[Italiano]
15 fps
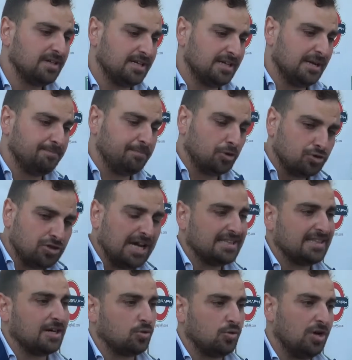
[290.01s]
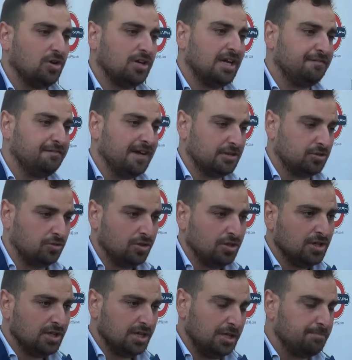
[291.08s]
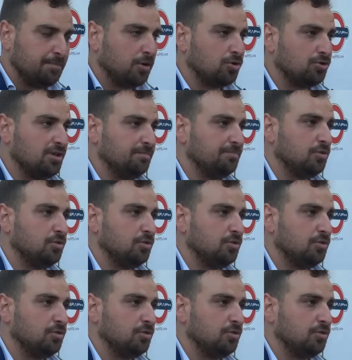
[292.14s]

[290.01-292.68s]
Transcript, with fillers: rapportata a quello che ha fatto in poco tempo,